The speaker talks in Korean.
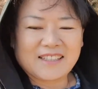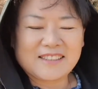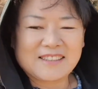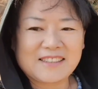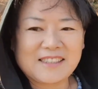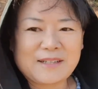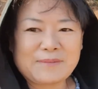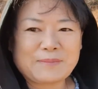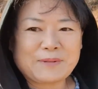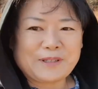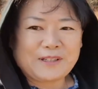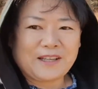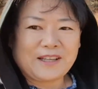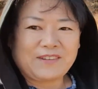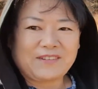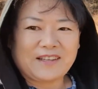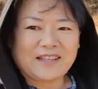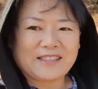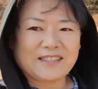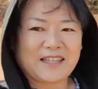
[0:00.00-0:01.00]

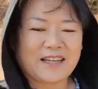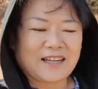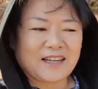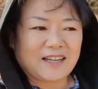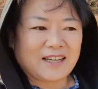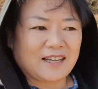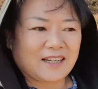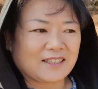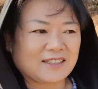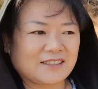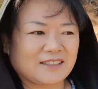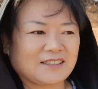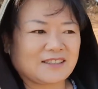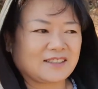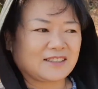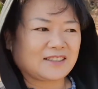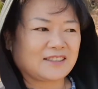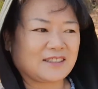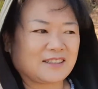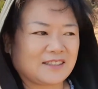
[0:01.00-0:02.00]
지난번에 제가
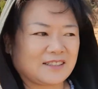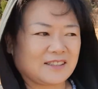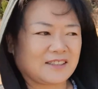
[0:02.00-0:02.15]
그